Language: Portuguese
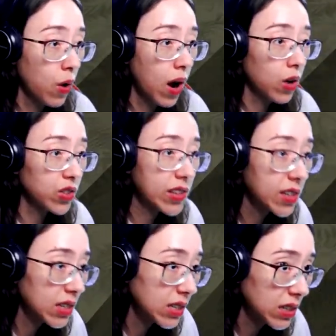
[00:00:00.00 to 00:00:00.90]
Por
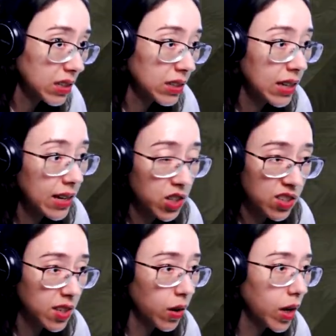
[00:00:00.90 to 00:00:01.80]
causa da
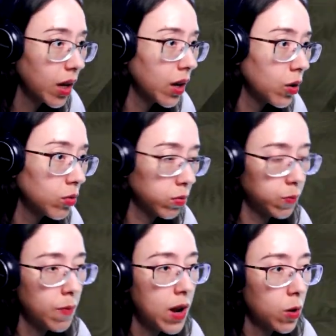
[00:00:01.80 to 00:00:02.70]
edição, eu
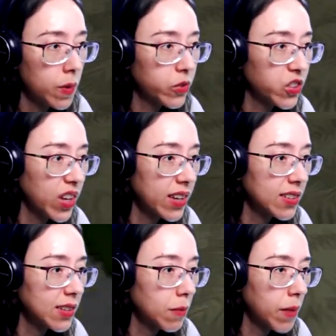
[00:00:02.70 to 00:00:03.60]
melhoro para
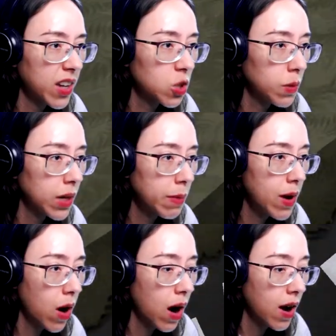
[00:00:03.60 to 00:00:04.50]
vocês. Mas de manhã, bem
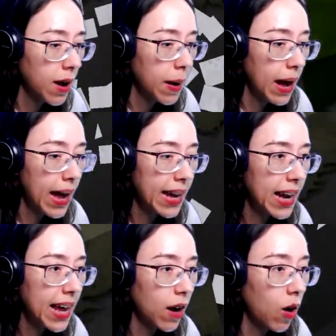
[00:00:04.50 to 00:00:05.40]
melhor. Aí,
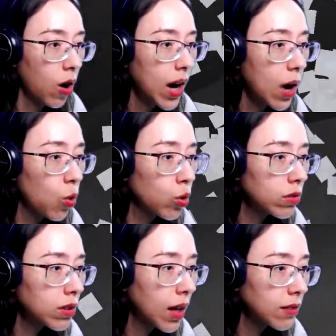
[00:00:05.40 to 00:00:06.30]
galera, olha
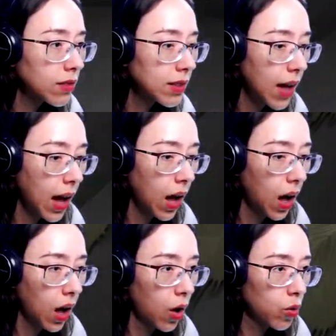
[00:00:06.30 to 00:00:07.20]
o
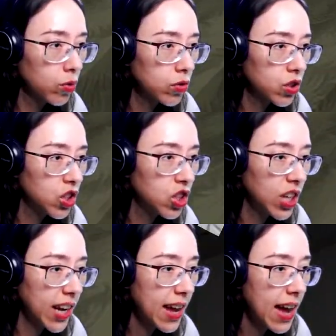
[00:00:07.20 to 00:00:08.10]
tantão
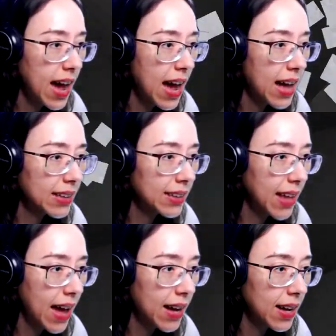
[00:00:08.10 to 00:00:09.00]
de
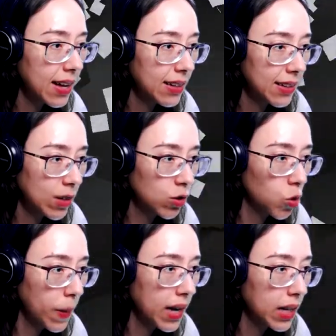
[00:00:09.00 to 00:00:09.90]
terra que eu
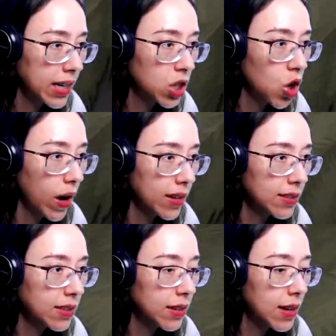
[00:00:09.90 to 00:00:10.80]
estou pegando aqui de
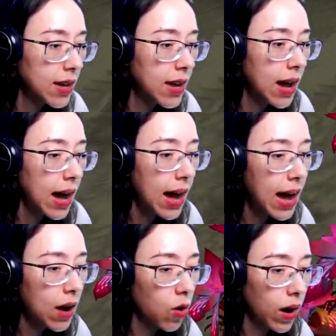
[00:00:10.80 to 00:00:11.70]
horas.
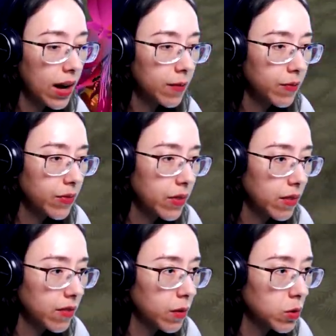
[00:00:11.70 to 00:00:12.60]
Agora,
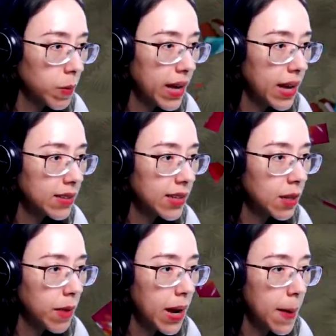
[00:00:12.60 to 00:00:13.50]
vamos pegar isso aqui
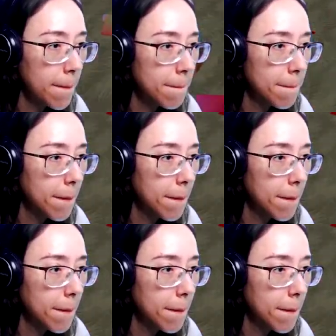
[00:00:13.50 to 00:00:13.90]
também, né?